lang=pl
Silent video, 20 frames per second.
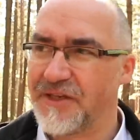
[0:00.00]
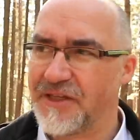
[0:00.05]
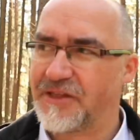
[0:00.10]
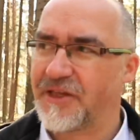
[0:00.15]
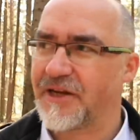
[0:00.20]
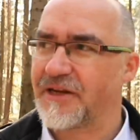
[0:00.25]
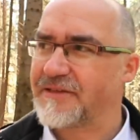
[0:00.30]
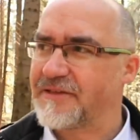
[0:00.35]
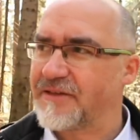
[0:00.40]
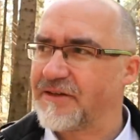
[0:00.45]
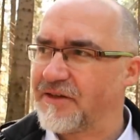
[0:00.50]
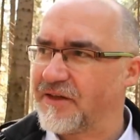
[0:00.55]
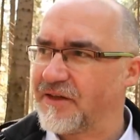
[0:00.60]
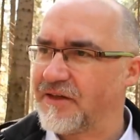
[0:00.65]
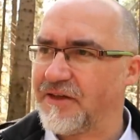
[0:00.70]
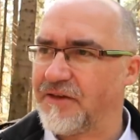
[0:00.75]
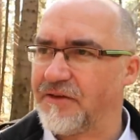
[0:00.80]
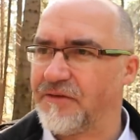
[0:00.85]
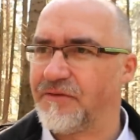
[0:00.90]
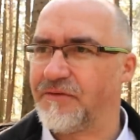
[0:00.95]
I teraz
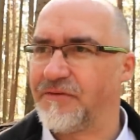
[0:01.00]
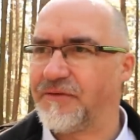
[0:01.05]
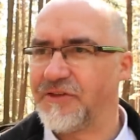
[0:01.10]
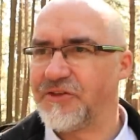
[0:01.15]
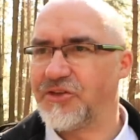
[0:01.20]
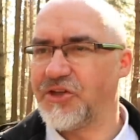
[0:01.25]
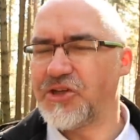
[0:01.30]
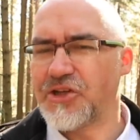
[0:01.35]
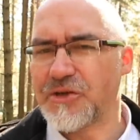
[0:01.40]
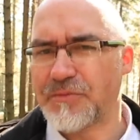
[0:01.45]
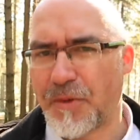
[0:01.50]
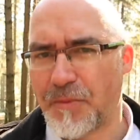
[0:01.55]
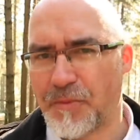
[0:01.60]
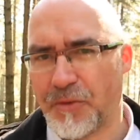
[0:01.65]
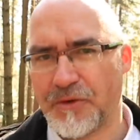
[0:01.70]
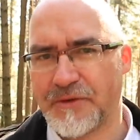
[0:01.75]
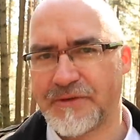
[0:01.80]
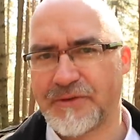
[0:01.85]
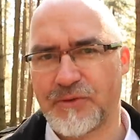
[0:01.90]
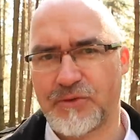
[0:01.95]
widzicie po
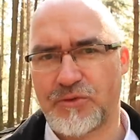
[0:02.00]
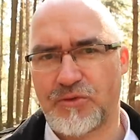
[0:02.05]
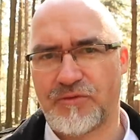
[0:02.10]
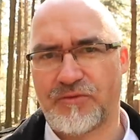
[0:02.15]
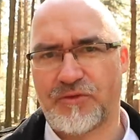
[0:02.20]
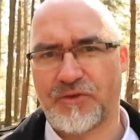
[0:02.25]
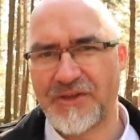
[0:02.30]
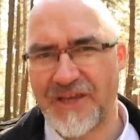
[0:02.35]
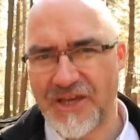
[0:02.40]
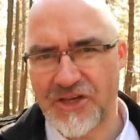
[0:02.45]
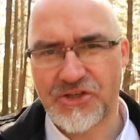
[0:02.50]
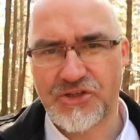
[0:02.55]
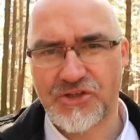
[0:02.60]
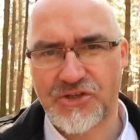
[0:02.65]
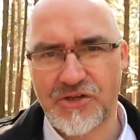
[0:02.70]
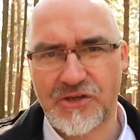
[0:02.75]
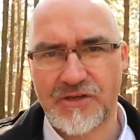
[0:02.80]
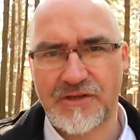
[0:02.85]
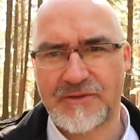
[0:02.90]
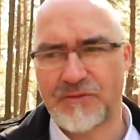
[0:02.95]
polsku słowo
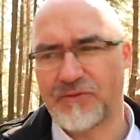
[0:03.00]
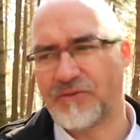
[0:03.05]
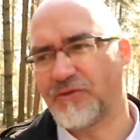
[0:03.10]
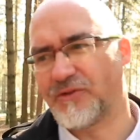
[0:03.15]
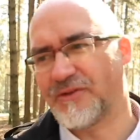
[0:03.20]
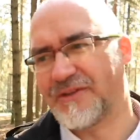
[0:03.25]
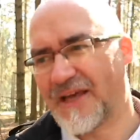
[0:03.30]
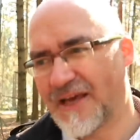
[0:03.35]
jeszcze, słowo